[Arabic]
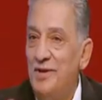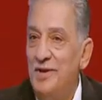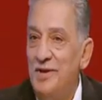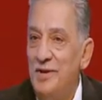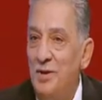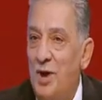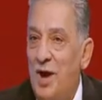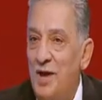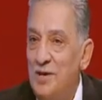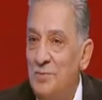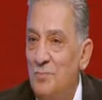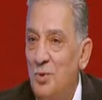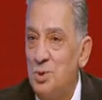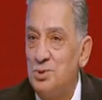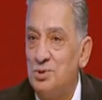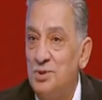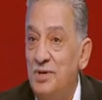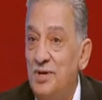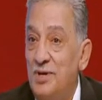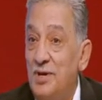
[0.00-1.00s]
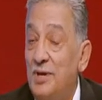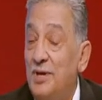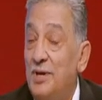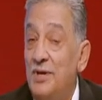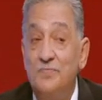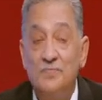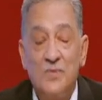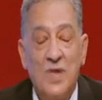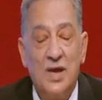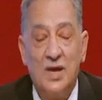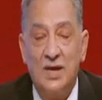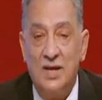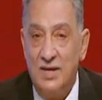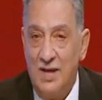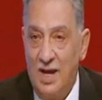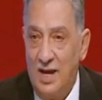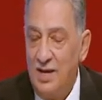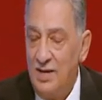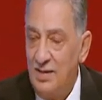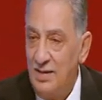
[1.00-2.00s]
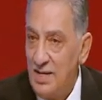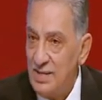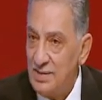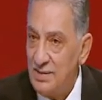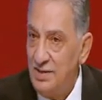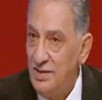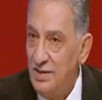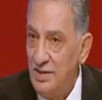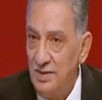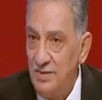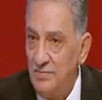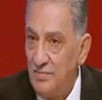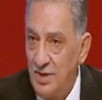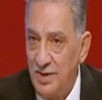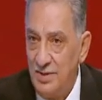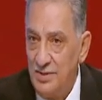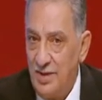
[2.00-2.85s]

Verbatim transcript: يجي علي محسن يجي لا الناس دي ما